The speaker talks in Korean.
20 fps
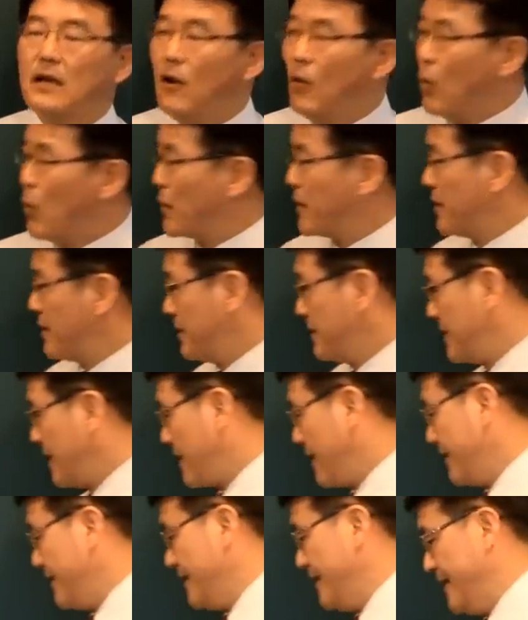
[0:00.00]
오늘은
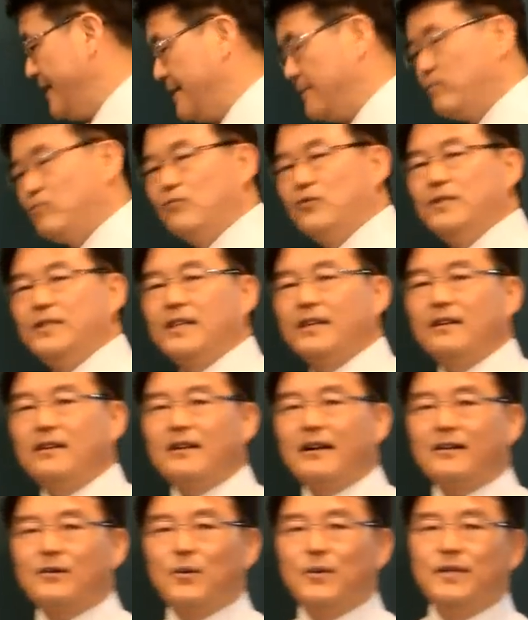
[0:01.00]
제가 이 문제를
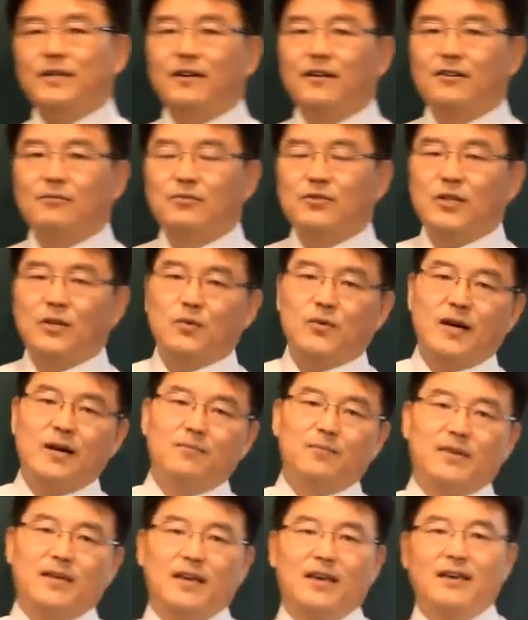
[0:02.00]
갖고 여러분들과
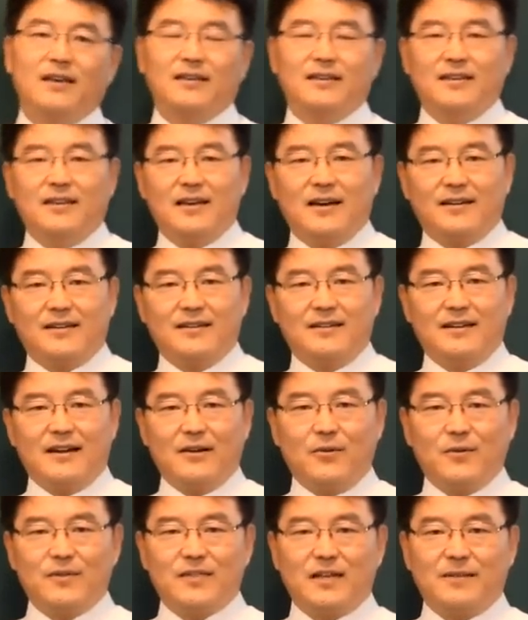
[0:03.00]
함께 이야기를
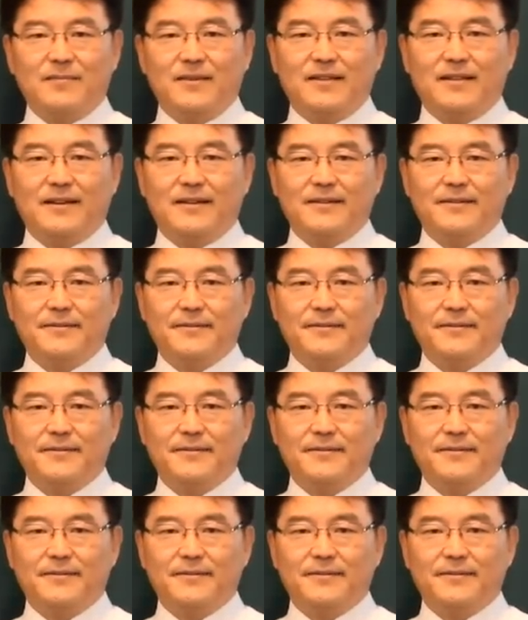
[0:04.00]
하고자 합니다.